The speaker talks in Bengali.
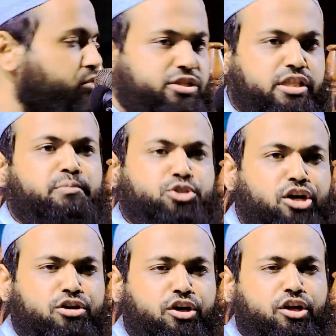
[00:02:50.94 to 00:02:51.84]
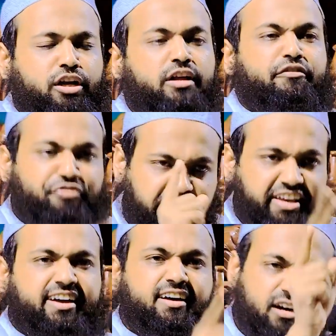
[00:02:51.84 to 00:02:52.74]
মুসলিম সংকলন
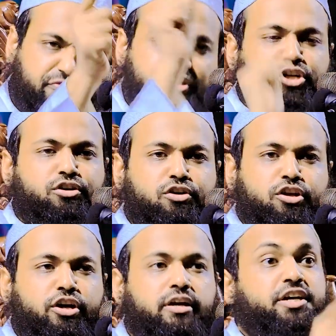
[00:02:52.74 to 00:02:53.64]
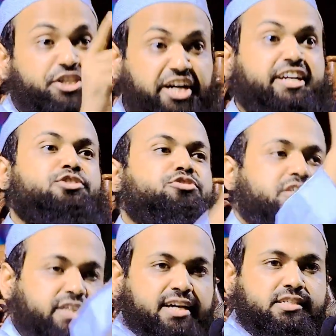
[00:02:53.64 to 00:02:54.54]
ফিথে হানাফি সংকলন সেটা
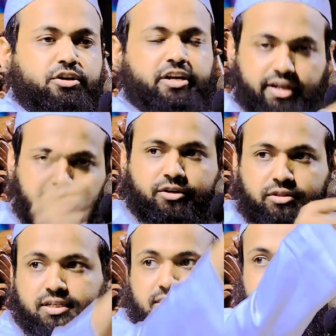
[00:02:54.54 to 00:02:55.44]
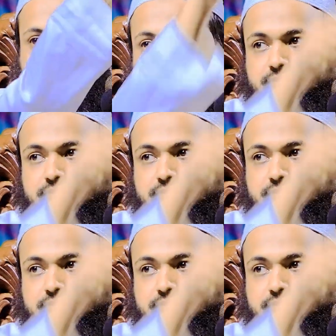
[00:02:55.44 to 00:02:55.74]
যদি জায়জ হয় এটাও জায়জ